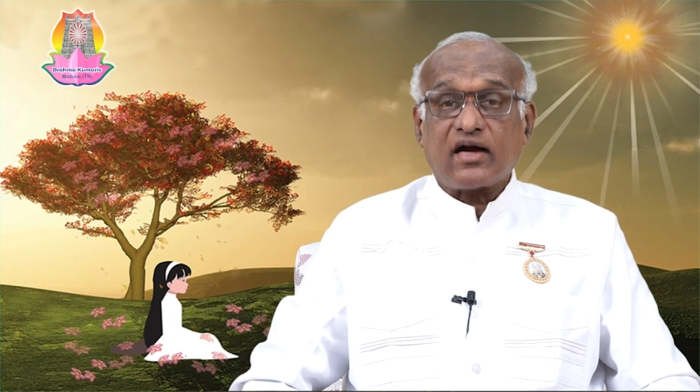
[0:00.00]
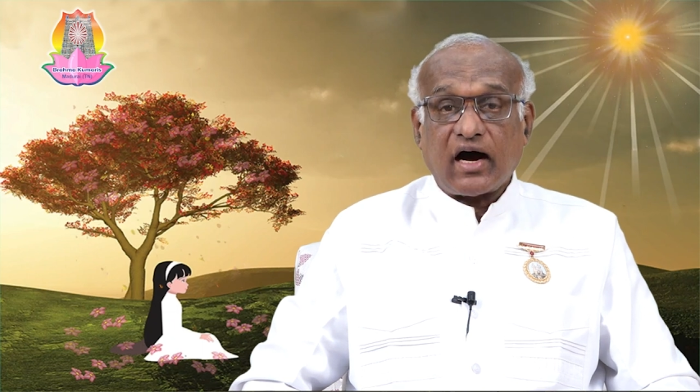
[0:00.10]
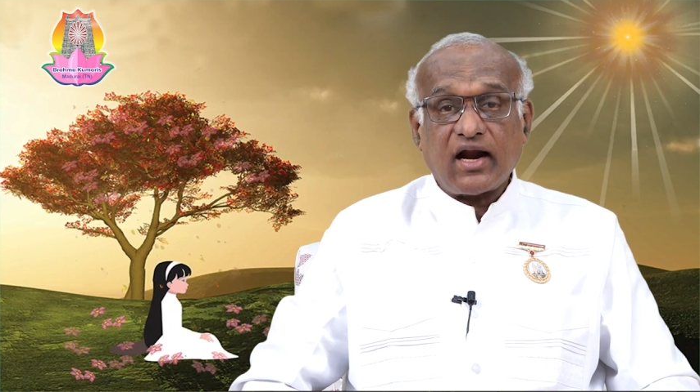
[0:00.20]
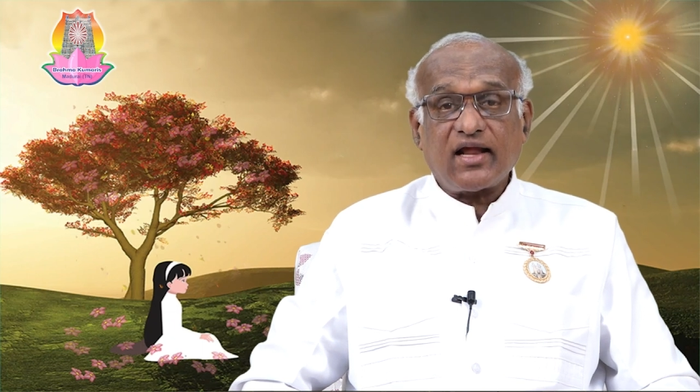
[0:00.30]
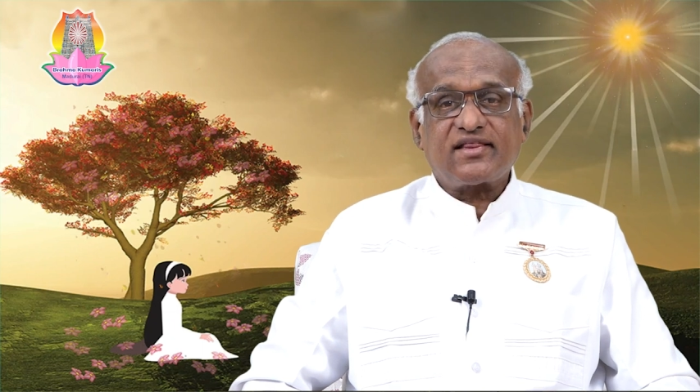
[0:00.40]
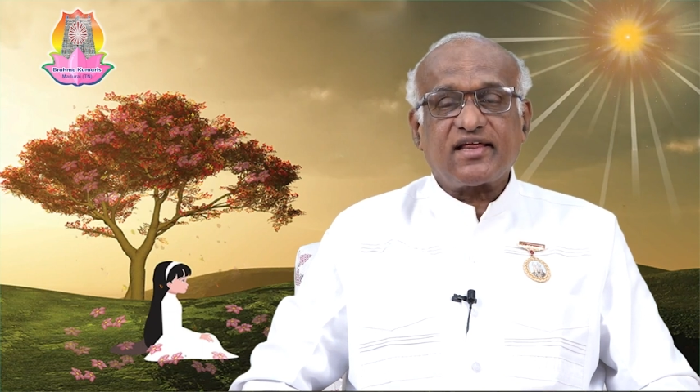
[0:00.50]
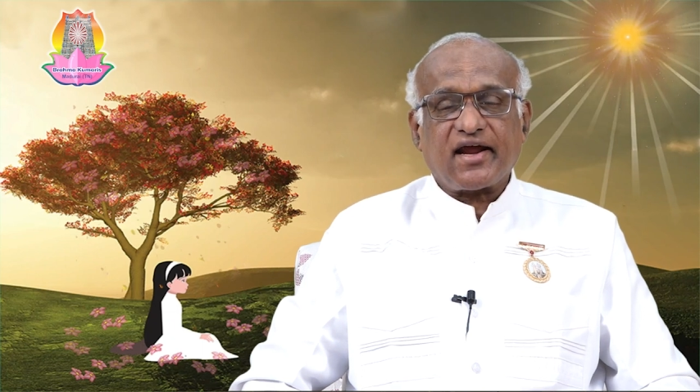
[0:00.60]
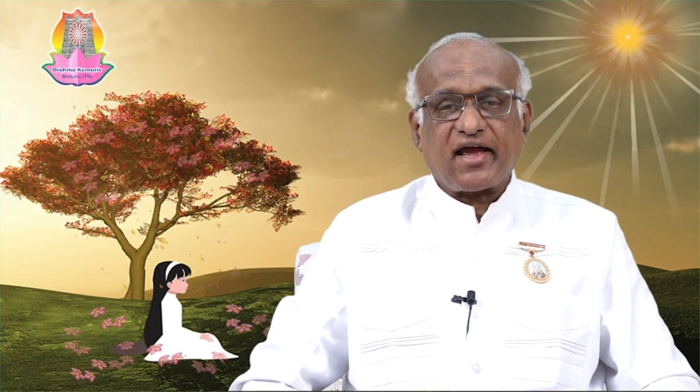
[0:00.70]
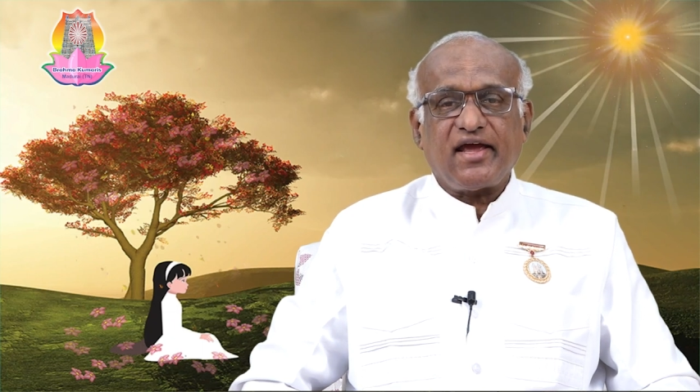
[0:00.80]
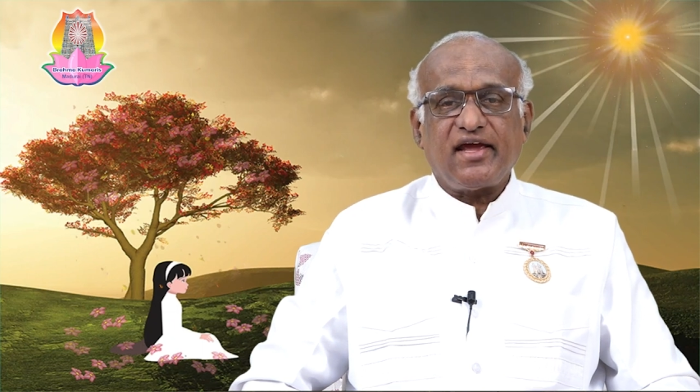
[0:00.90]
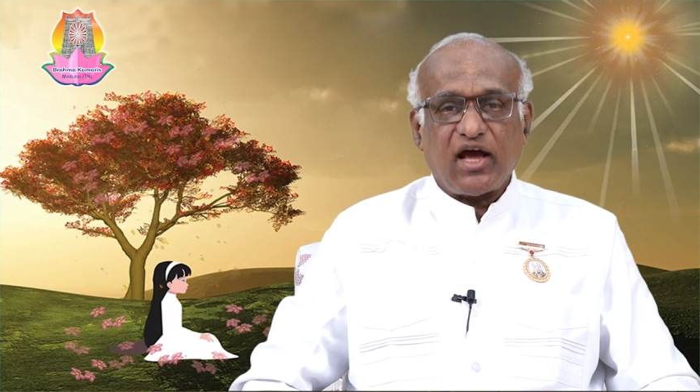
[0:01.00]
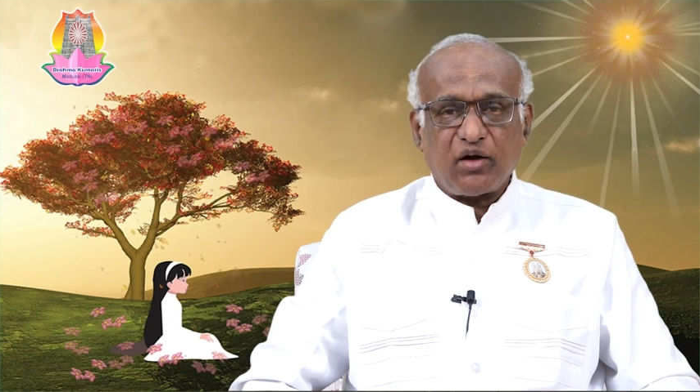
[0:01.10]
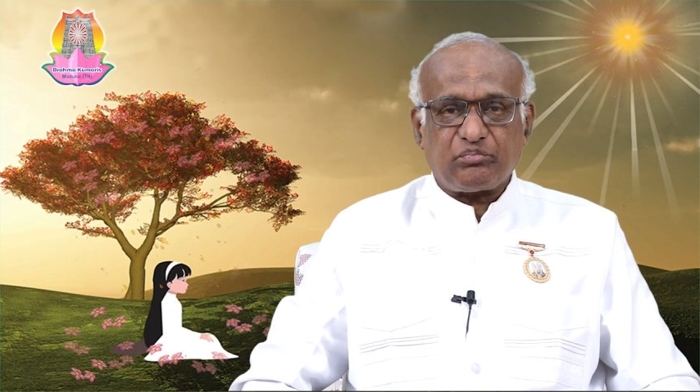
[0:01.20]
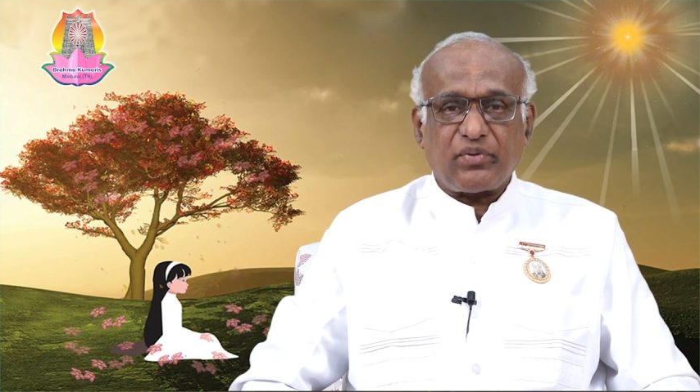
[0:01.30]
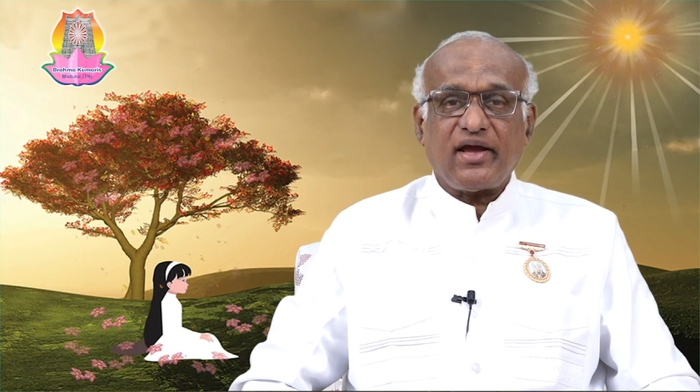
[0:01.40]
காலத்திற்கு
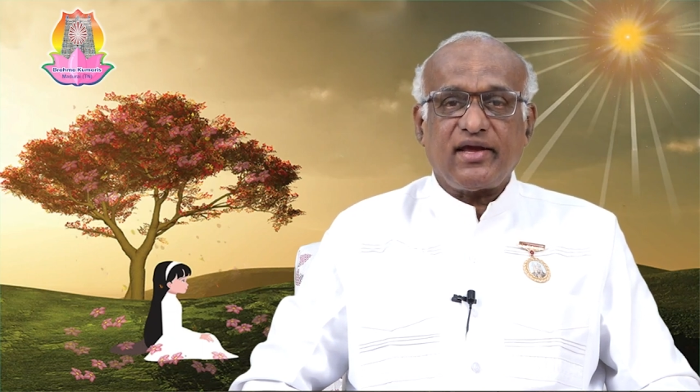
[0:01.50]
ஏற்ப